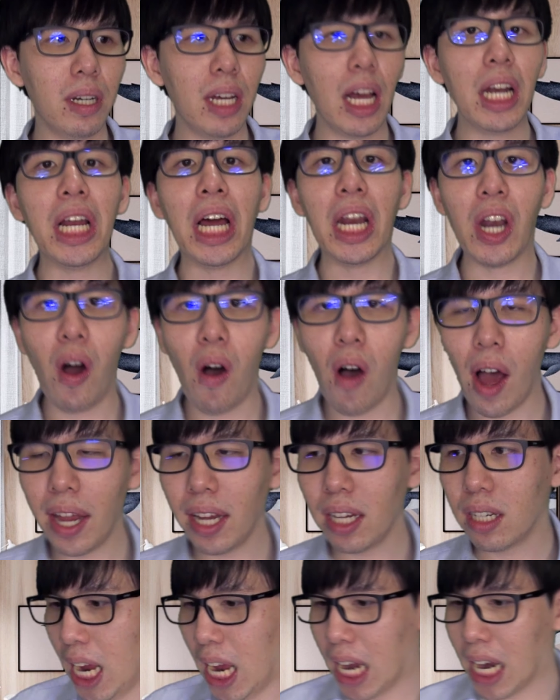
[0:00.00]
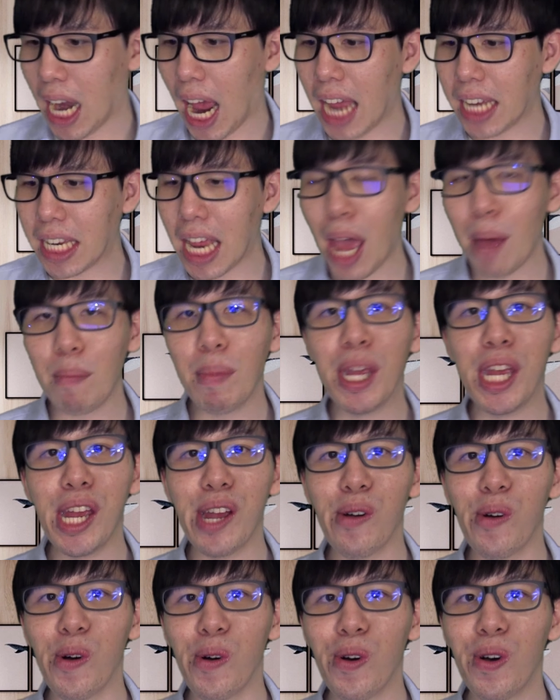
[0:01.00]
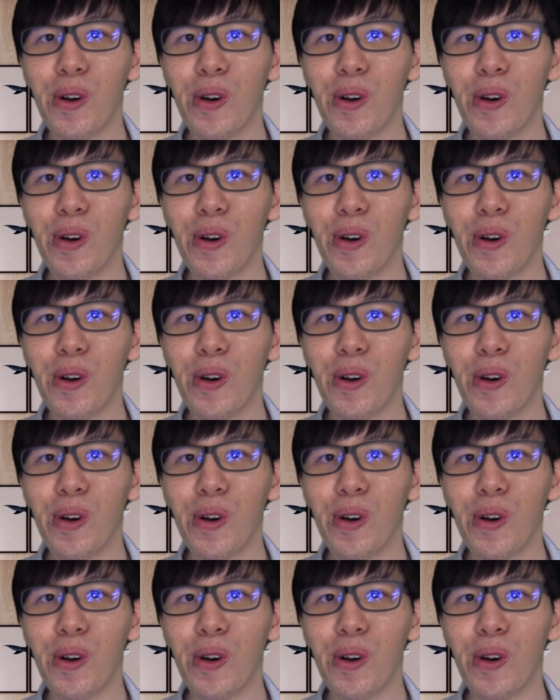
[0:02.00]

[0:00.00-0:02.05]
เลือดเหลือน้อย เห็นไอเทมฮิล